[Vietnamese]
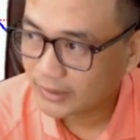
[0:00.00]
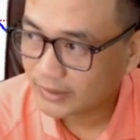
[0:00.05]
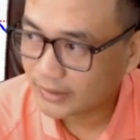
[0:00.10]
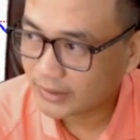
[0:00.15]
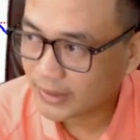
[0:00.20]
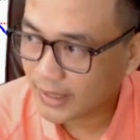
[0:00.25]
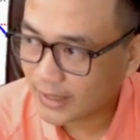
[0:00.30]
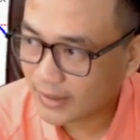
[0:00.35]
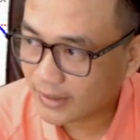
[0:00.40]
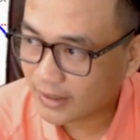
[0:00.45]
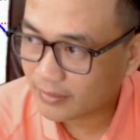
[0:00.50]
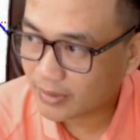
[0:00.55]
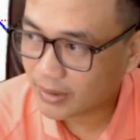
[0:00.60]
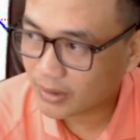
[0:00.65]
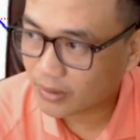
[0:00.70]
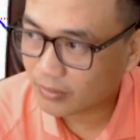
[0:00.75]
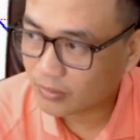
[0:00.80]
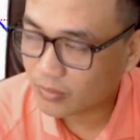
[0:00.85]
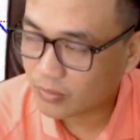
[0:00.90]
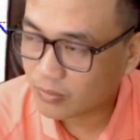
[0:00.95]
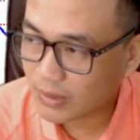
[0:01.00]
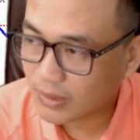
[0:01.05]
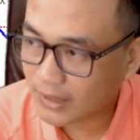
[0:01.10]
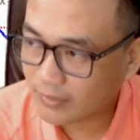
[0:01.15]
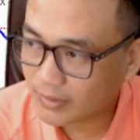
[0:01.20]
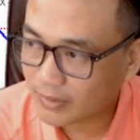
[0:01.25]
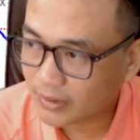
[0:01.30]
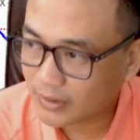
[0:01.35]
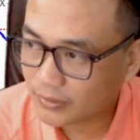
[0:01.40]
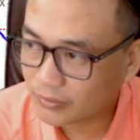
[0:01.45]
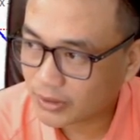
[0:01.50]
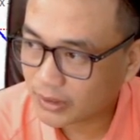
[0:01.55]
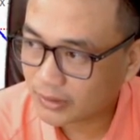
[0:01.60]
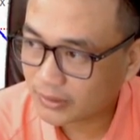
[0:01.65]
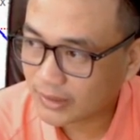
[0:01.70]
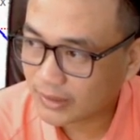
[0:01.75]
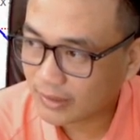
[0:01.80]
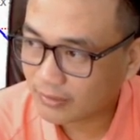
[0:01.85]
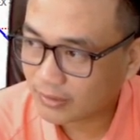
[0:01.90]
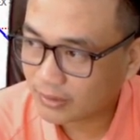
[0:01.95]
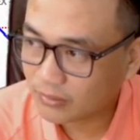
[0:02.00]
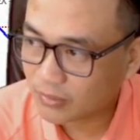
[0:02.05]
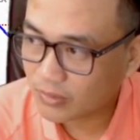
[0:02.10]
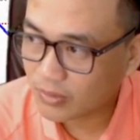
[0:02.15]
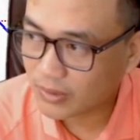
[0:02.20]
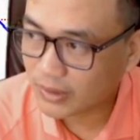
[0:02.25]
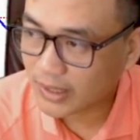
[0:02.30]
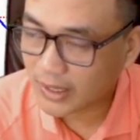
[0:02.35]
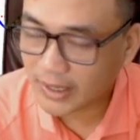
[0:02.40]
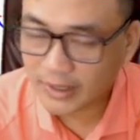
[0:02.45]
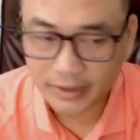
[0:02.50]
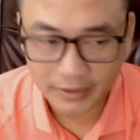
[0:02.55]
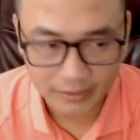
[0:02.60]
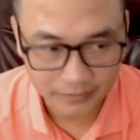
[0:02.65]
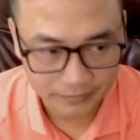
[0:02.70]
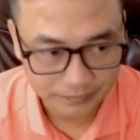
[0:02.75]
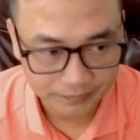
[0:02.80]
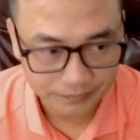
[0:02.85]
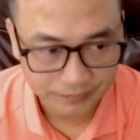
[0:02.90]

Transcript: thì khả năng bắt đầu rung lắc và điều chỉnh tạo thành mô hình hai đỉnh